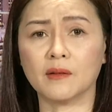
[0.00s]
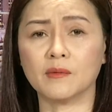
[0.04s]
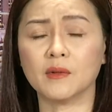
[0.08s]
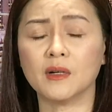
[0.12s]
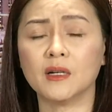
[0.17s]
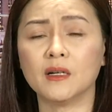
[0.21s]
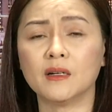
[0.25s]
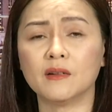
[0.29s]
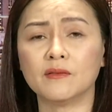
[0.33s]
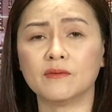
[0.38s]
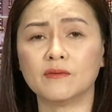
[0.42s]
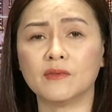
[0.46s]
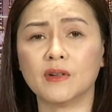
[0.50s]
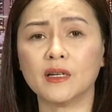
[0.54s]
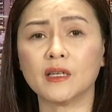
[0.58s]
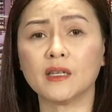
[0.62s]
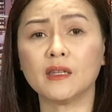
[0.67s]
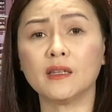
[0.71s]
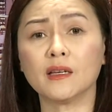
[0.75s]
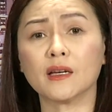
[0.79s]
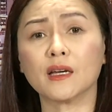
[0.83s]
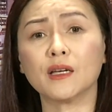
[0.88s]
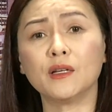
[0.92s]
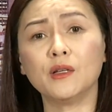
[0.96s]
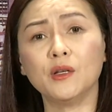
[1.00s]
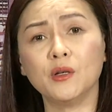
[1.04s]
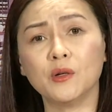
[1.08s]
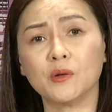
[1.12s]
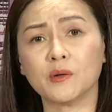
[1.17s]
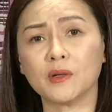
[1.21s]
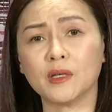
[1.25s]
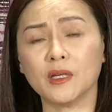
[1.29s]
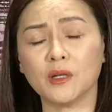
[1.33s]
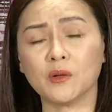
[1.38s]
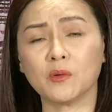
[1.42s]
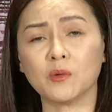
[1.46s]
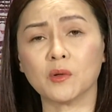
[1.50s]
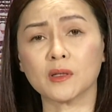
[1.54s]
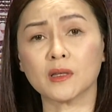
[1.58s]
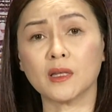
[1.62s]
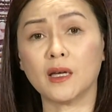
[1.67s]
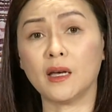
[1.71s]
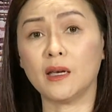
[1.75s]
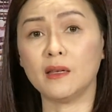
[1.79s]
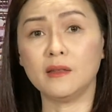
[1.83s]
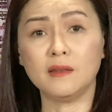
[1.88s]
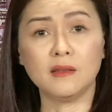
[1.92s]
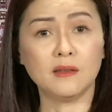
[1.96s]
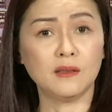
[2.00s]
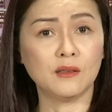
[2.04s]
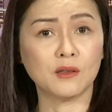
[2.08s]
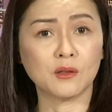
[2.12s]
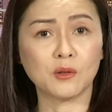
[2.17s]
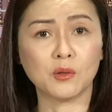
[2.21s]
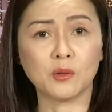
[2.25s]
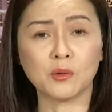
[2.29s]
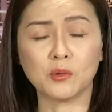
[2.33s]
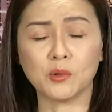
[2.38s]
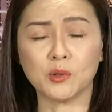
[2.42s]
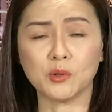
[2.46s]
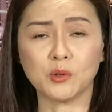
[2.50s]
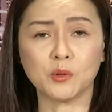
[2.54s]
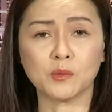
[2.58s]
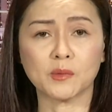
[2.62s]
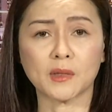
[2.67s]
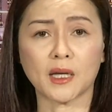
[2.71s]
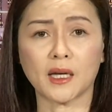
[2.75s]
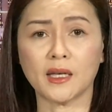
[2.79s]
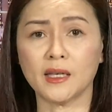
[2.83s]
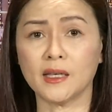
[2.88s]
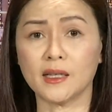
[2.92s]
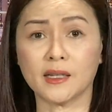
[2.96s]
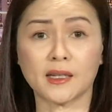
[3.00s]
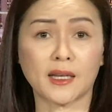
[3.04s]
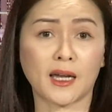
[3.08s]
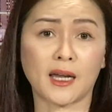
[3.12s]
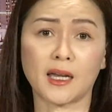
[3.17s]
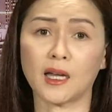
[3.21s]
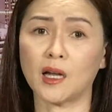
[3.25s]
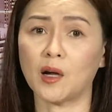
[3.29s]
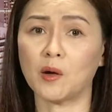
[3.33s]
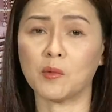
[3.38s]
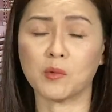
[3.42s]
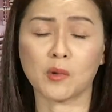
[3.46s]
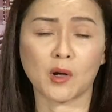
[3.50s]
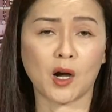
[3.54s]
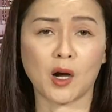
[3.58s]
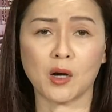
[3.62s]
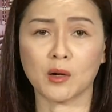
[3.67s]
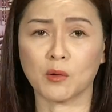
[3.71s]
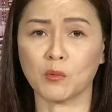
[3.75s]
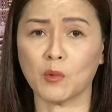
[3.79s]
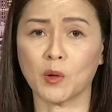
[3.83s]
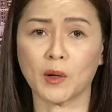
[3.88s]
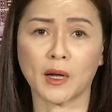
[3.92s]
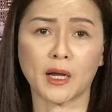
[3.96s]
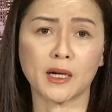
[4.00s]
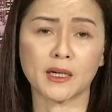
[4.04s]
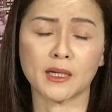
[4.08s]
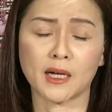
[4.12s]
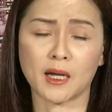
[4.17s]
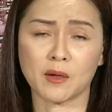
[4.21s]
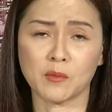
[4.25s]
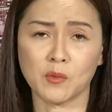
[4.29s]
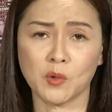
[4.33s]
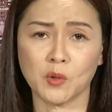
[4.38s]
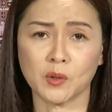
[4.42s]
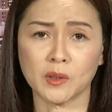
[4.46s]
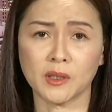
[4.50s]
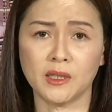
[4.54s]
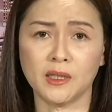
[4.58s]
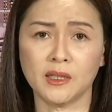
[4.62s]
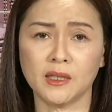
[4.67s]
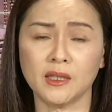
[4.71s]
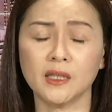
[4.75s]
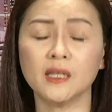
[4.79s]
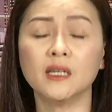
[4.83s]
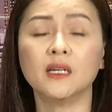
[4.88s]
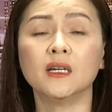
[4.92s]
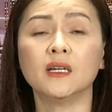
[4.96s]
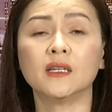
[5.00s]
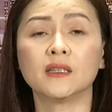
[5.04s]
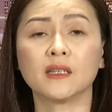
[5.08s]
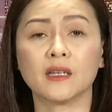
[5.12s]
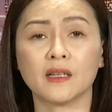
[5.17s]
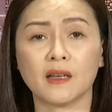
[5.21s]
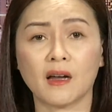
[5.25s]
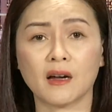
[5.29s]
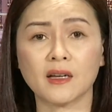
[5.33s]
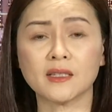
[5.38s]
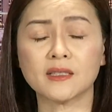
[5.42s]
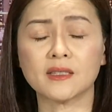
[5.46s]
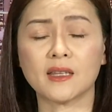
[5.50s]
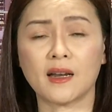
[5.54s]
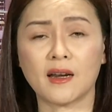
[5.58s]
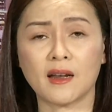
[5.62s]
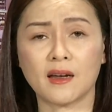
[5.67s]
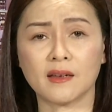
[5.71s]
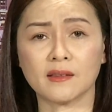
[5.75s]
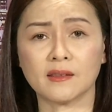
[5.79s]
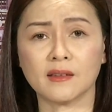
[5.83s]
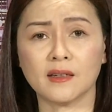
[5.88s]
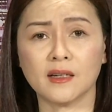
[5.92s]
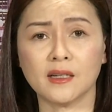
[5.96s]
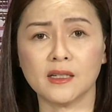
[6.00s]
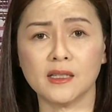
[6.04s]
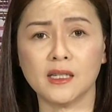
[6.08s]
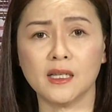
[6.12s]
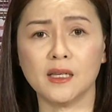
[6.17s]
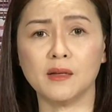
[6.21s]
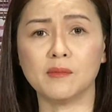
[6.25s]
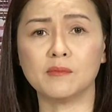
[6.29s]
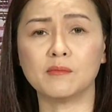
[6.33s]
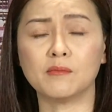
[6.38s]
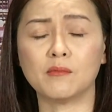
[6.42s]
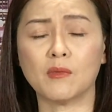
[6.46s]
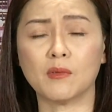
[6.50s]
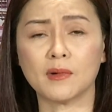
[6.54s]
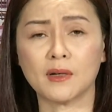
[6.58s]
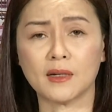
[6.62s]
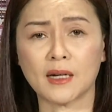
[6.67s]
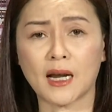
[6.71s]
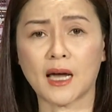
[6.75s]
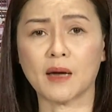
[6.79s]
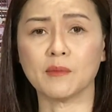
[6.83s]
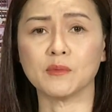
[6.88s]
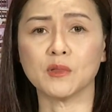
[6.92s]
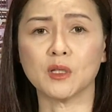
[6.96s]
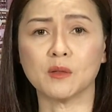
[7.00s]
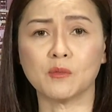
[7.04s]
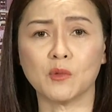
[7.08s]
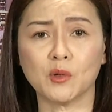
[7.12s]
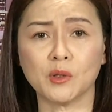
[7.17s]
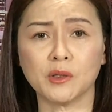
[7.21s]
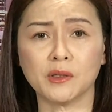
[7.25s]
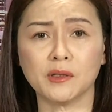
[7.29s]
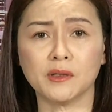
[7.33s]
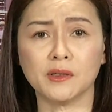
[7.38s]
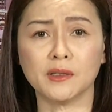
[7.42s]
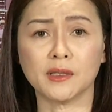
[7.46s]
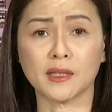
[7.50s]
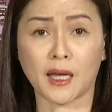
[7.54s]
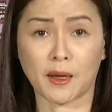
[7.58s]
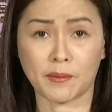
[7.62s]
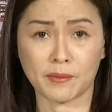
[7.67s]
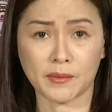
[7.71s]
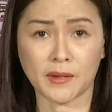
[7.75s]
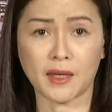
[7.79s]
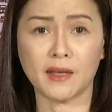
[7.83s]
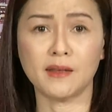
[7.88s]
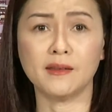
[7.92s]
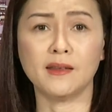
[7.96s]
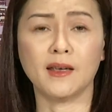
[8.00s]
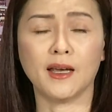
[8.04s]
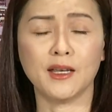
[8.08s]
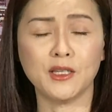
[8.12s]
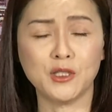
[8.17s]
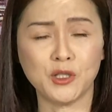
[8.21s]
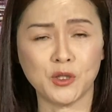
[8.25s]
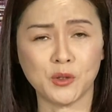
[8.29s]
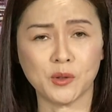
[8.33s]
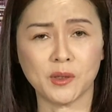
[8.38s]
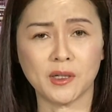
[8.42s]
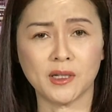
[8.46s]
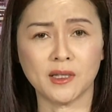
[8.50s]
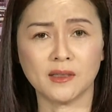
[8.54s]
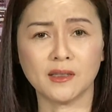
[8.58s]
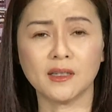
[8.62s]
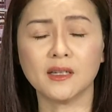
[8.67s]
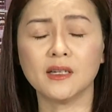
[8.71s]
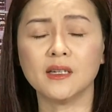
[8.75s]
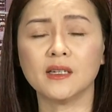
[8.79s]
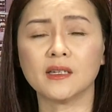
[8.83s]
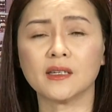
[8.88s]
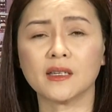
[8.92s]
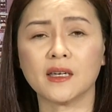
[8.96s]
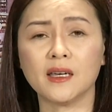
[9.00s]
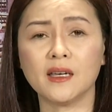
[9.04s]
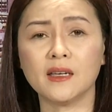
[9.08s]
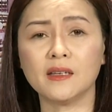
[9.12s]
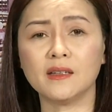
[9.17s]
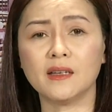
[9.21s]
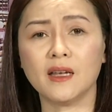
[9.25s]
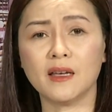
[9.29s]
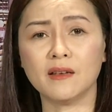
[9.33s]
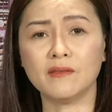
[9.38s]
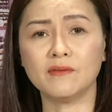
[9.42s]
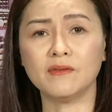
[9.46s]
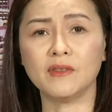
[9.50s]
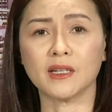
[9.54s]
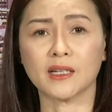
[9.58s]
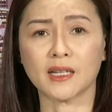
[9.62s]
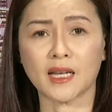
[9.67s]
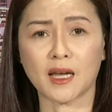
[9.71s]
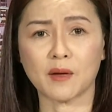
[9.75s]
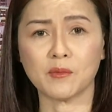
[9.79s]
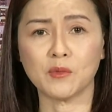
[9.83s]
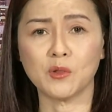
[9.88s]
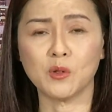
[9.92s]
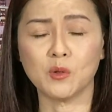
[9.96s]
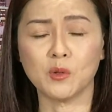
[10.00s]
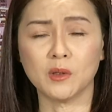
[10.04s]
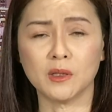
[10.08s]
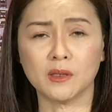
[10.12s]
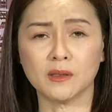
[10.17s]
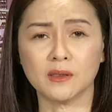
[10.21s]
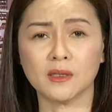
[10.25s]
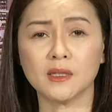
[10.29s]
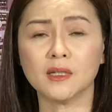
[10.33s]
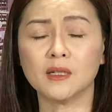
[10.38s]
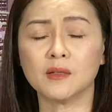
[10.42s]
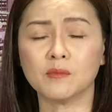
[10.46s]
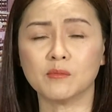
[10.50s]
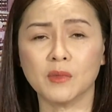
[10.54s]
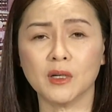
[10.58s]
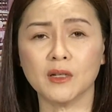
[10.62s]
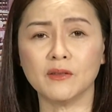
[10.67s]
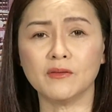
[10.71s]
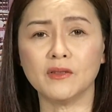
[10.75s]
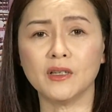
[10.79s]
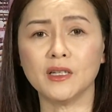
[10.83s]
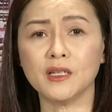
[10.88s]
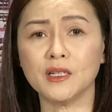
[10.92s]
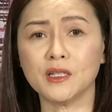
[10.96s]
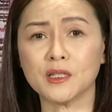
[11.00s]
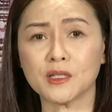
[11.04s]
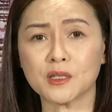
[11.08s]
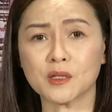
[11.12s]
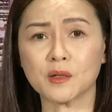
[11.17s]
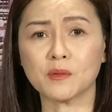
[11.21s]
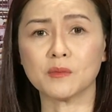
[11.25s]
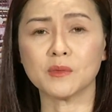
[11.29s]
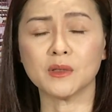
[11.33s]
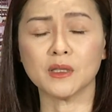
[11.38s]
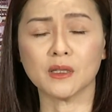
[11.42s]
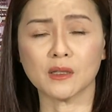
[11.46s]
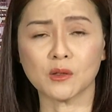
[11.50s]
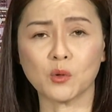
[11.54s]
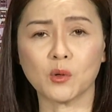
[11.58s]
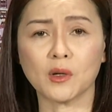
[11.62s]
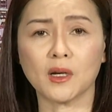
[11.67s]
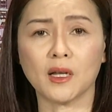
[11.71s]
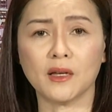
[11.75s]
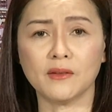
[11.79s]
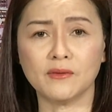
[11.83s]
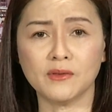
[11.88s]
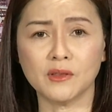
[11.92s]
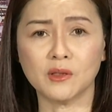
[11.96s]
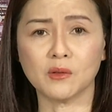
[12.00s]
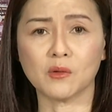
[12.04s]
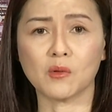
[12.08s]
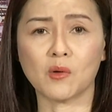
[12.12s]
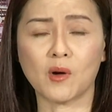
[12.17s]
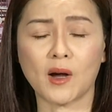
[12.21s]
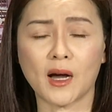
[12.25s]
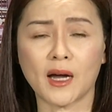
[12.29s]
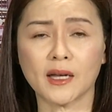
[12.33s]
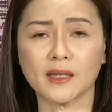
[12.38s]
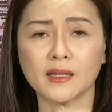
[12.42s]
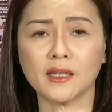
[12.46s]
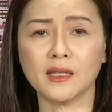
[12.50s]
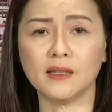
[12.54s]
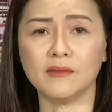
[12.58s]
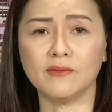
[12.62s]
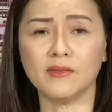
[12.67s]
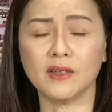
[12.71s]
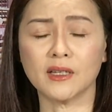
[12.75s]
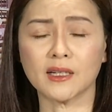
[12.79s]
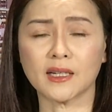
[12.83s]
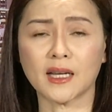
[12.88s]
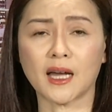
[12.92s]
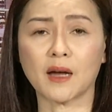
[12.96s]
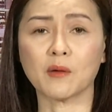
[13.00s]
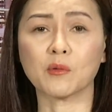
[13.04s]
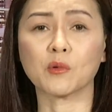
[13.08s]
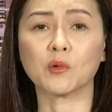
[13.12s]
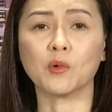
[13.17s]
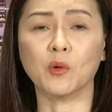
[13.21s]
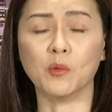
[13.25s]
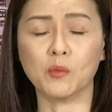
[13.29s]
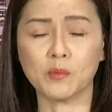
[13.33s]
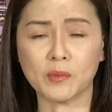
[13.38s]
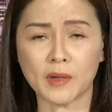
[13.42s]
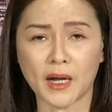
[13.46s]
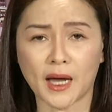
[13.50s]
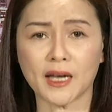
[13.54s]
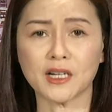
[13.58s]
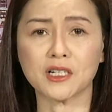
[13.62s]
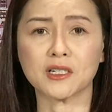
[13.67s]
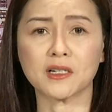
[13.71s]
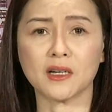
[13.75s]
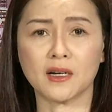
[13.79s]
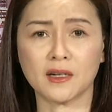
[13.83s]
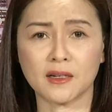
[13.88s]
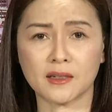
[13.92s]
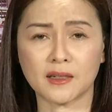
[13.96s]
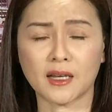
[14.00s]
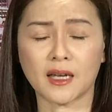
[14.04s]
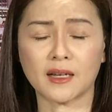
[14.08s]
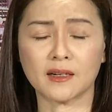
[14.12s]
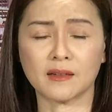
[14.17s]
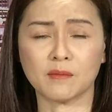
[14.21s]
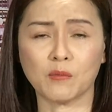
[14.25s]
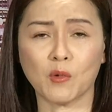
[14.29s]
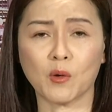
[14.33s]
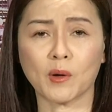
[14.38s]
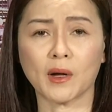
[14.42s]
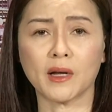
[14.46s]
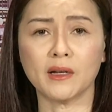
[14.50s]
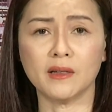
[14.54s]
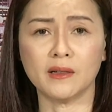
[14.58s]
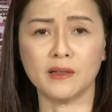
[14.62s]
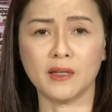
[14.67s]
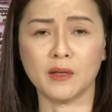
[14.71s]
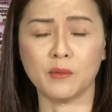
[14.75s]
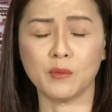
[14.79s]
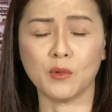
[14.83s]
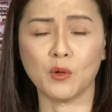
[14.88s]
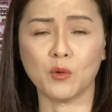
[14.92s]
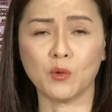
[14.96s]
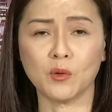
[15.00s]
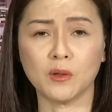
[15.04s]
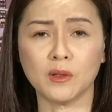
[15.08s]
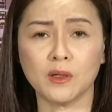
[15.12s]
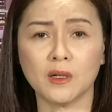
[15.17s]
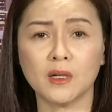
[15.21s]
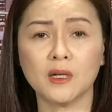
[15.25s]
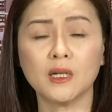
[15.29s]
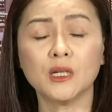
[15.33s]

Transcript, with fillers: hợp với những cái điều kiện quốc tế như nước Úc của chúng ta hiện nay không còn một cái ràng buộc gì thì đó sẽ là thời điểm làm cho mọi người cảm thấy dễ chịu hơn khi đến Việt Nam du lịch bởi vì trong những tuần lễ vừa qua thì Việt Nam cũng đã trở thành một cái địa điểm du,